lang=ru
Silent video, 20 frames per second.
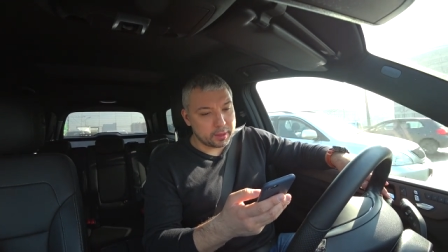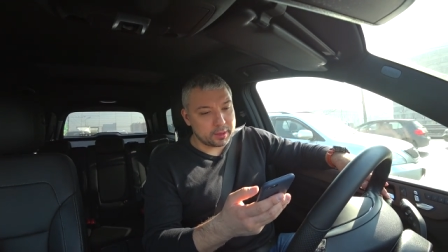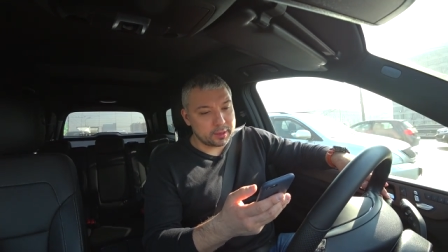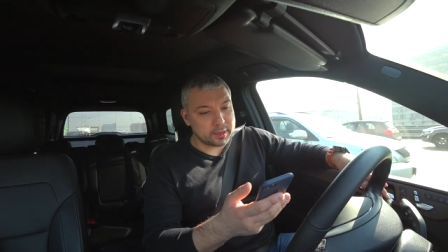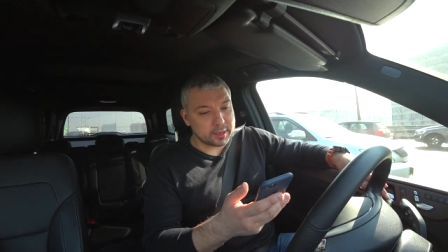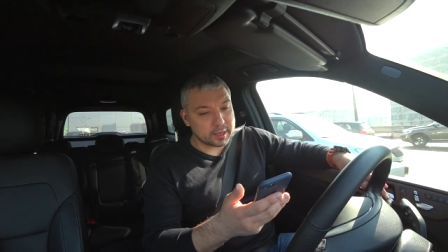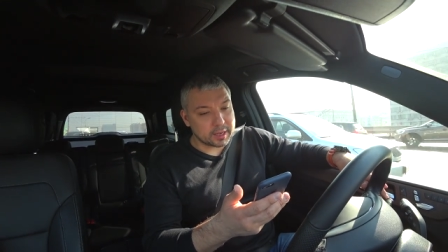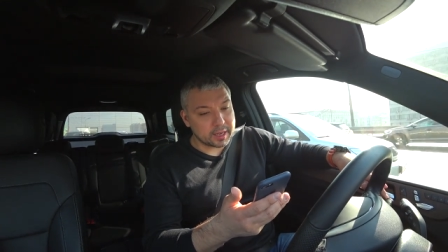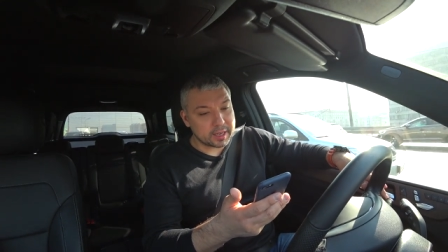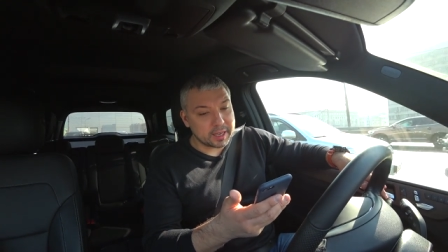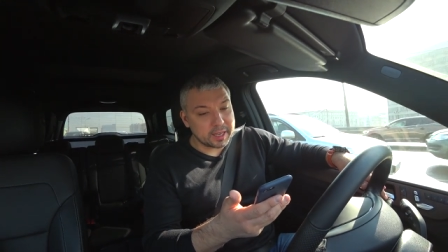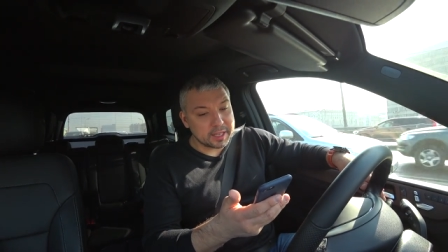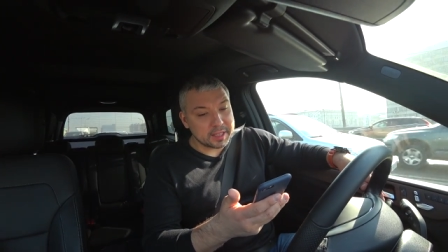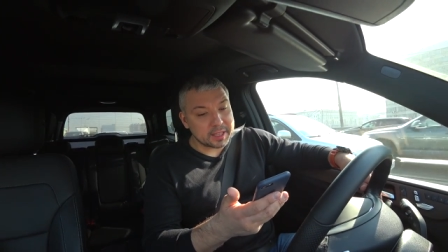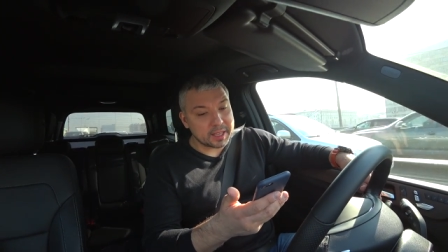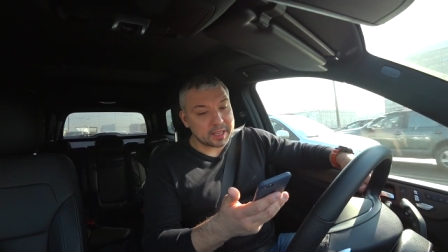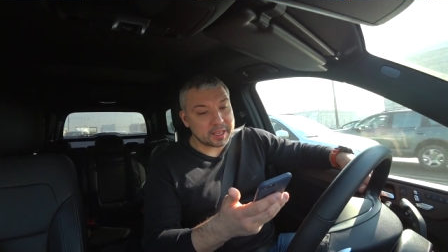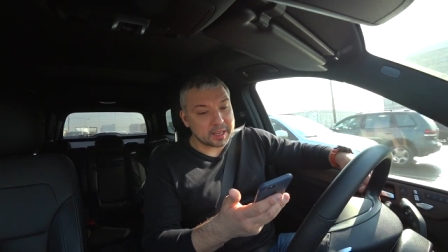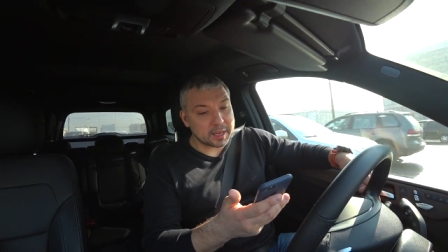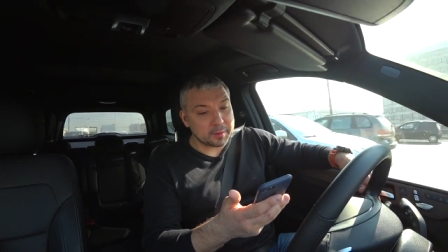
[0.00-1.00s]
Какая
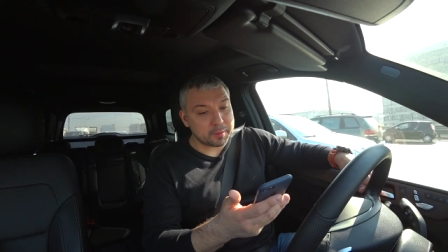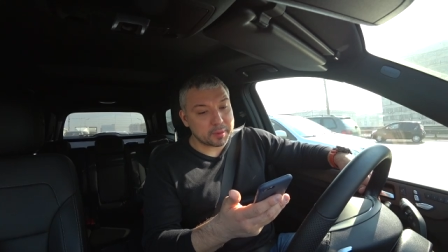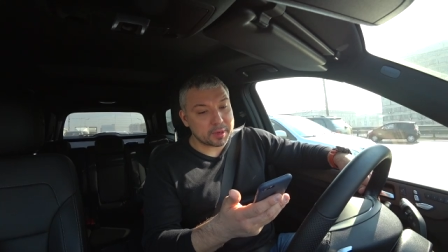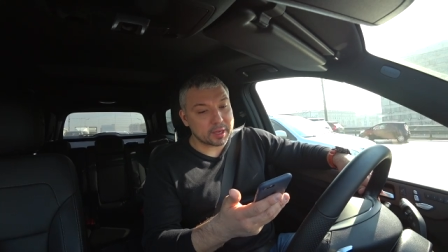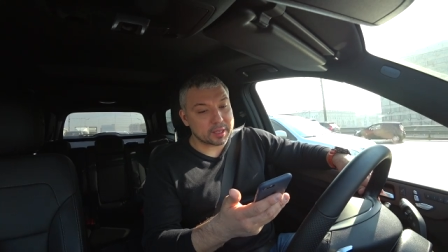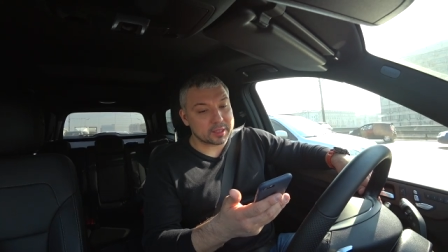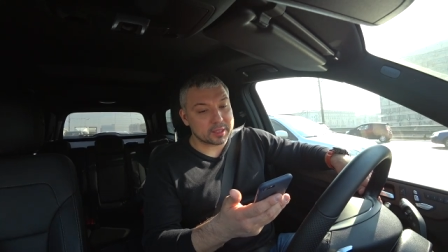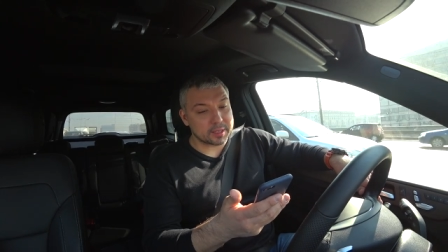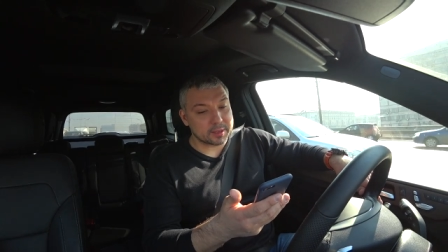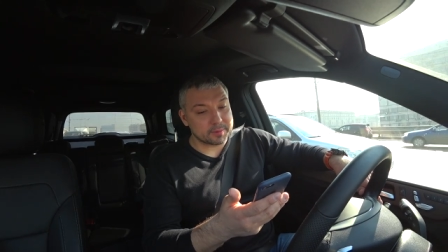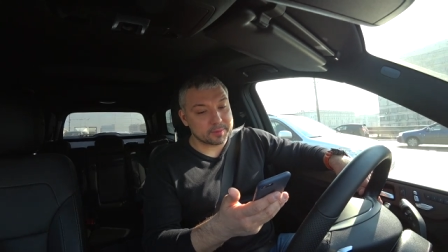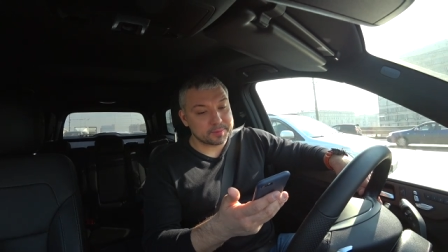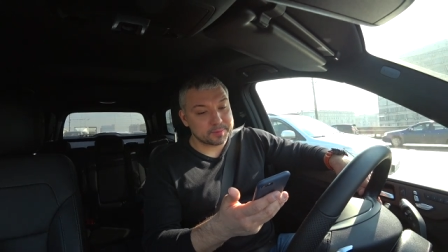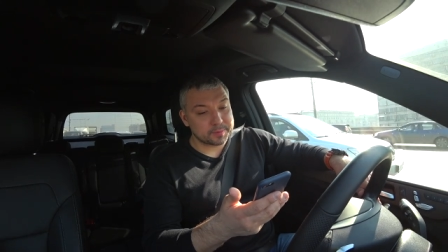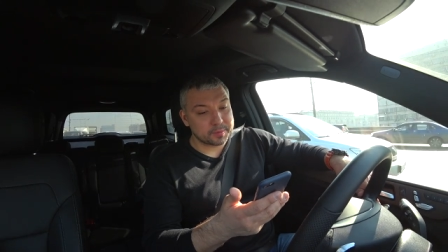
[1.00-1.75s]
нахер обкатка?